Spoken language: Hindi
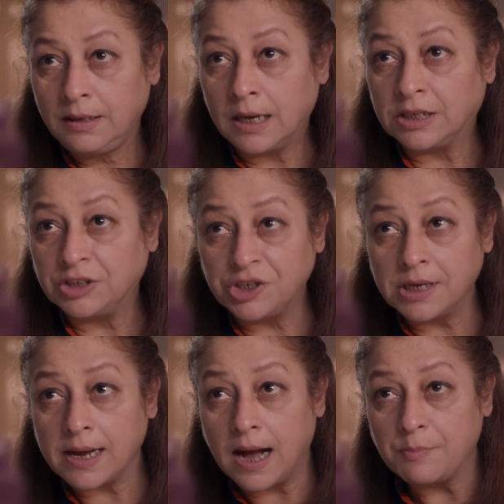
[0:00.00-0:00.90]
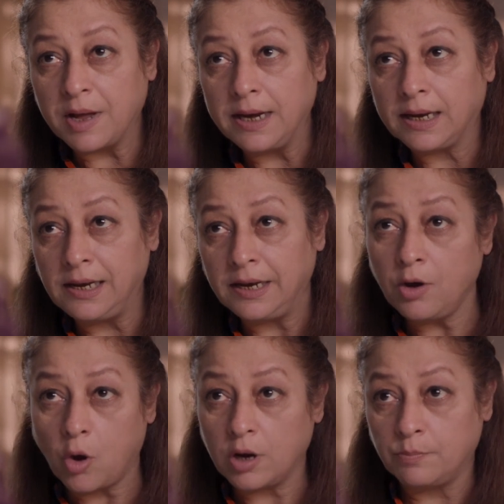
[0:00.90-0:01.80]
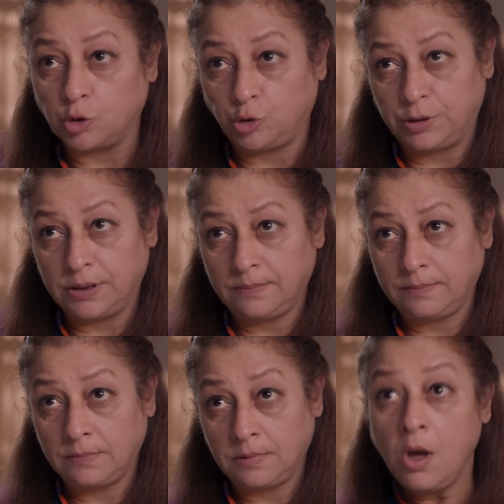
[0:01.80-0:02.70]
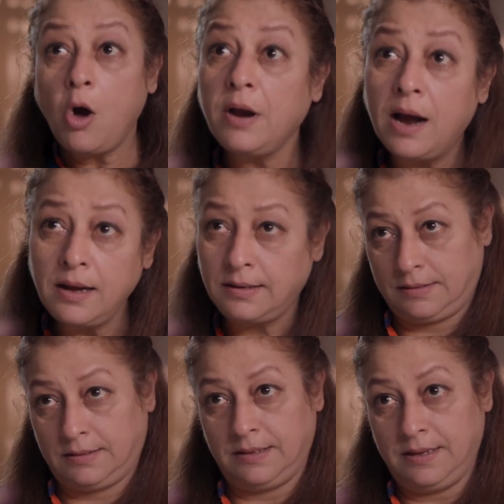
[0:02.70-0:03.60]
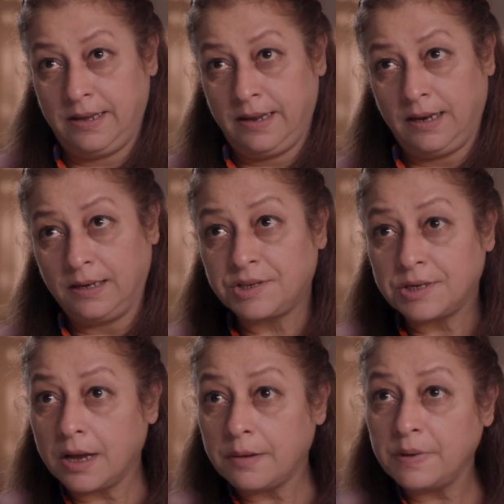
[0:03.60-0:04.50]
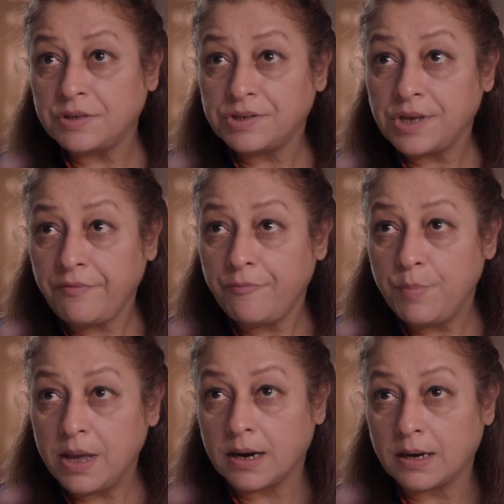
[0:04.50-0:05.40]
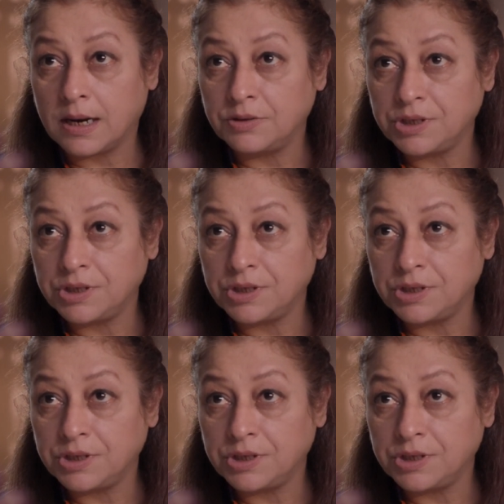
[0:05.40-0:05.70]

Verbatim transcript: या किचन के काम करने के लिए नौकर मौजूद है और हाँ इस घर में सिर्फ मेरा राज